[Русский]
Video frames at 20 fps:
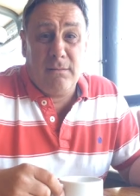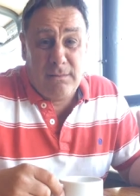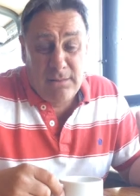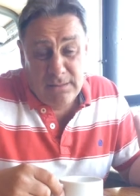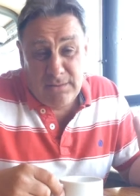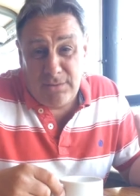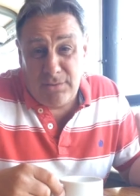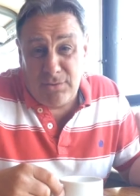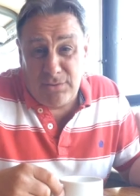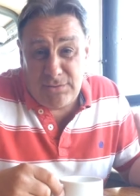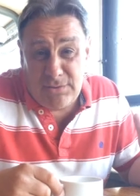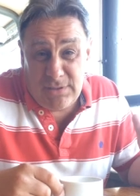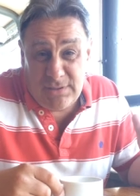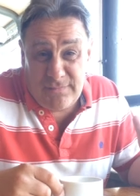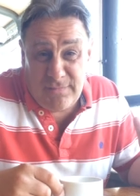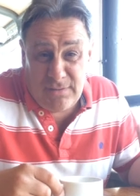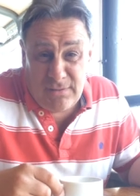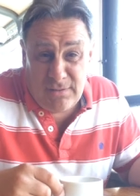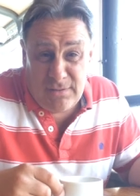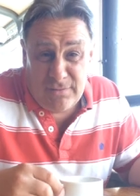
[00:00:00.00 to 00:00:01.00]
Я надеюсь, я
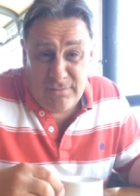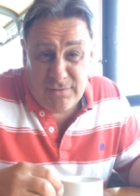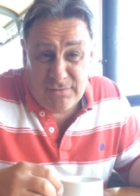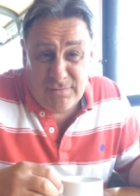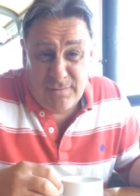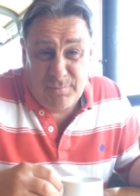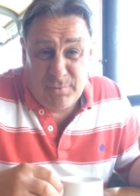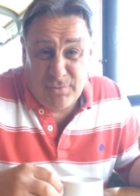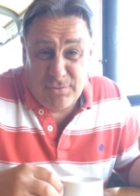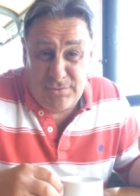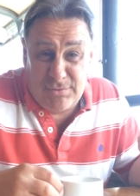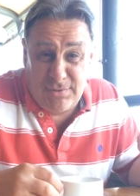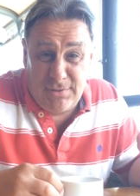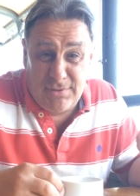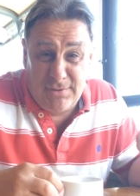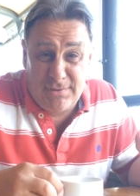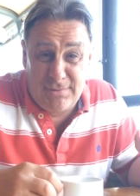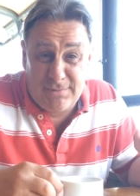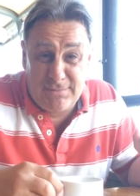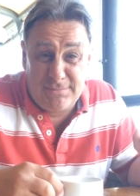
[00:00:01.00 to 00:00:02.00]
ответил на ваш вопрос.
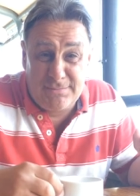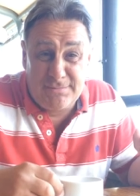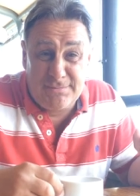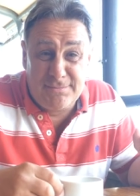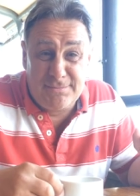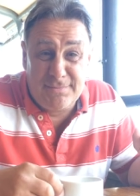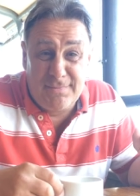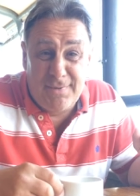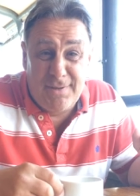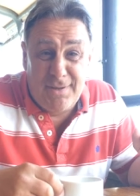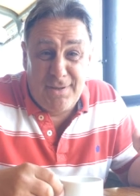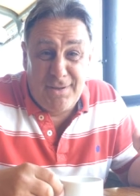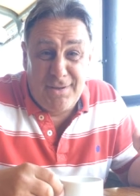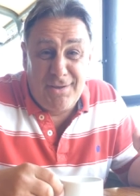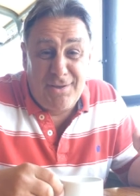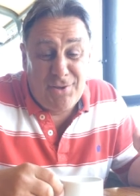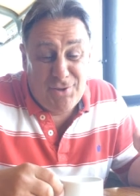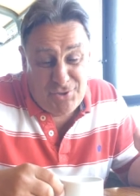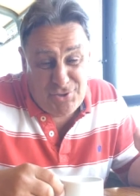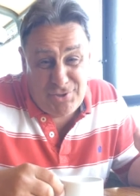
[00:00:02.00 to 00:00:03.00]

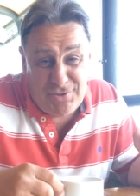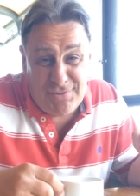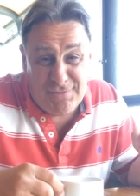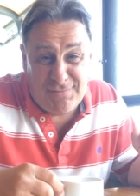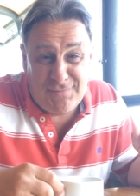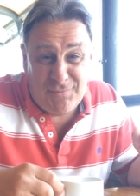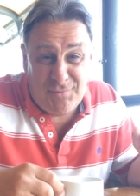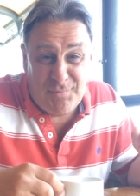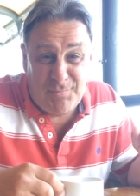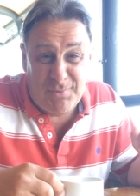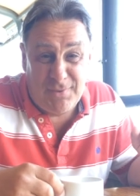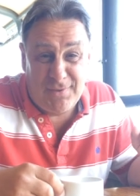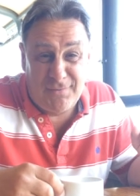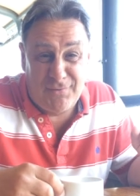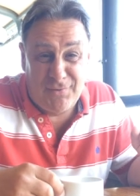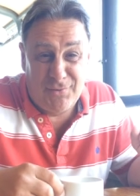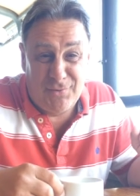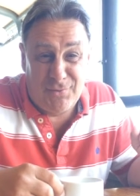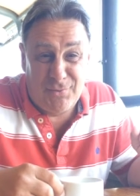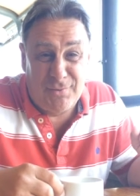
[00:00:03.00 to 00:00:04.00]
Ищите свою
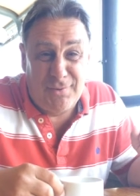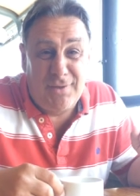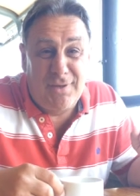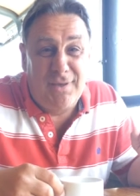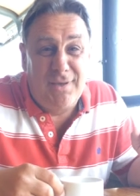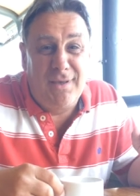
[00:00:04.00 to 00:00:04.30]
половинку,